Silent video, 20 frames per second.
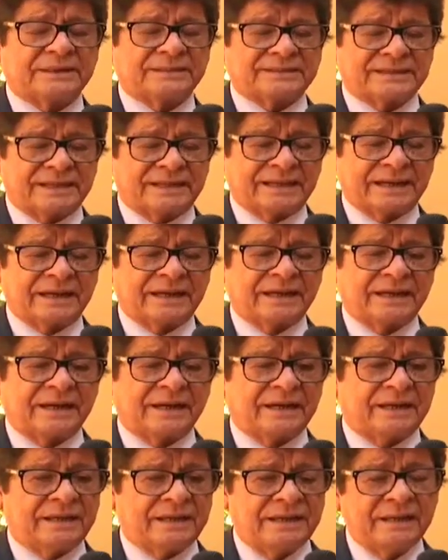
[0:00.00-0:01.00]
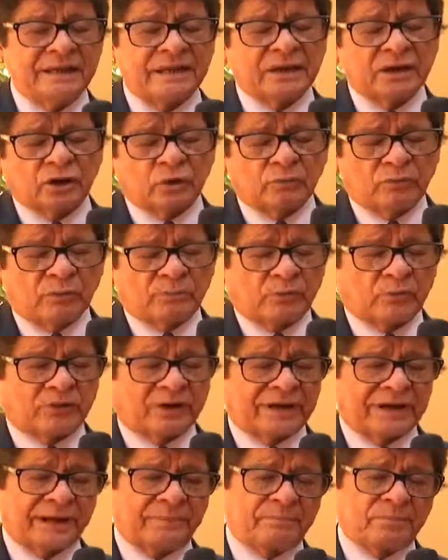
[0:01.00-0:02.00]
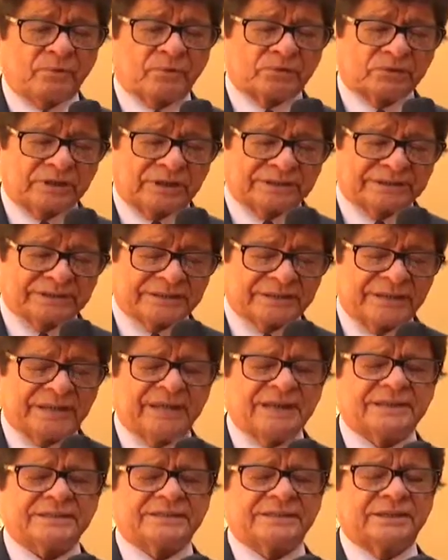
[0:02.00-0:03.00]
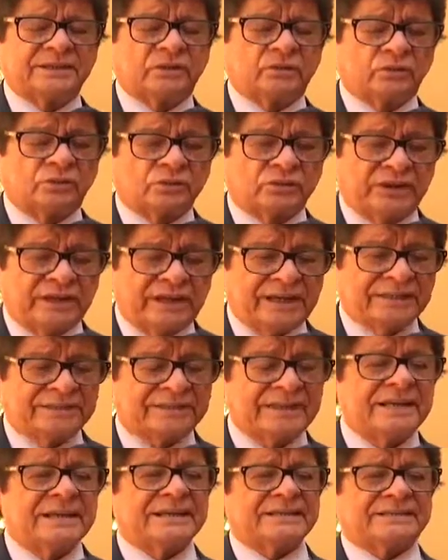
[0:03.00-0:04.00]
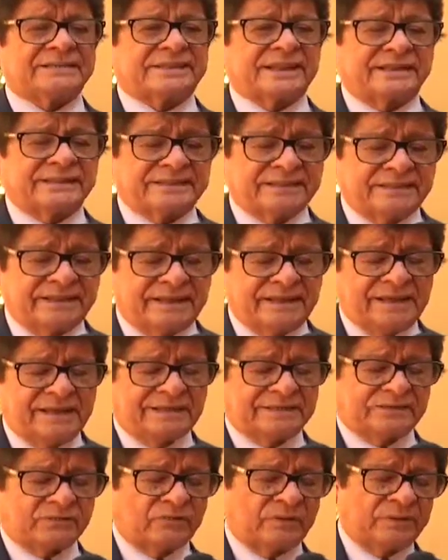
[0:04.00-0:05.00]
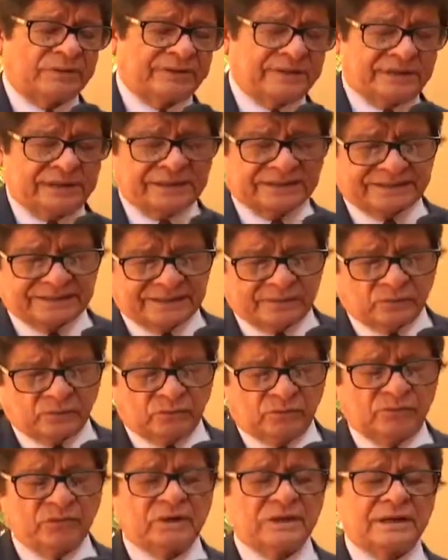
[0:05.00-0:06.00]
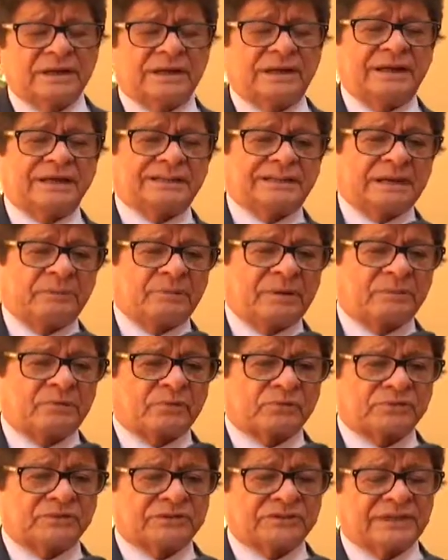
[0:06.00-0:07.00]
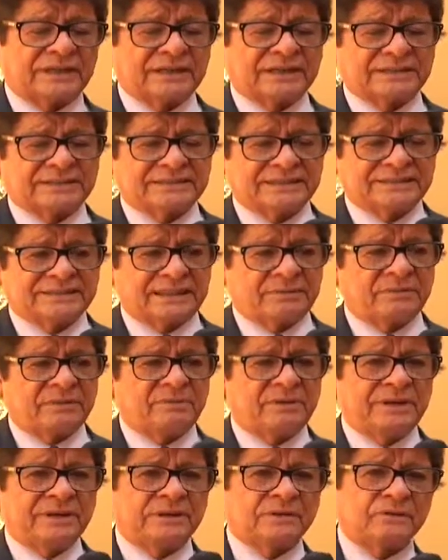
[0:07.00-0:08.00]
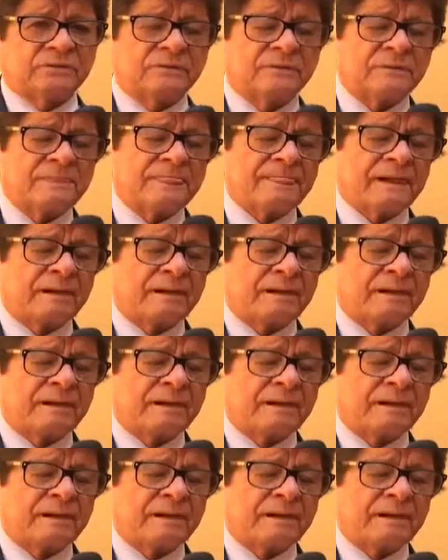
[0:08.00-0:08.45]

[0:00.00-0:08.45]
señala la ley, como por ejemplo tres días, cinco días, seis días, nueve días, según la etapa procesal que se esté viviendo,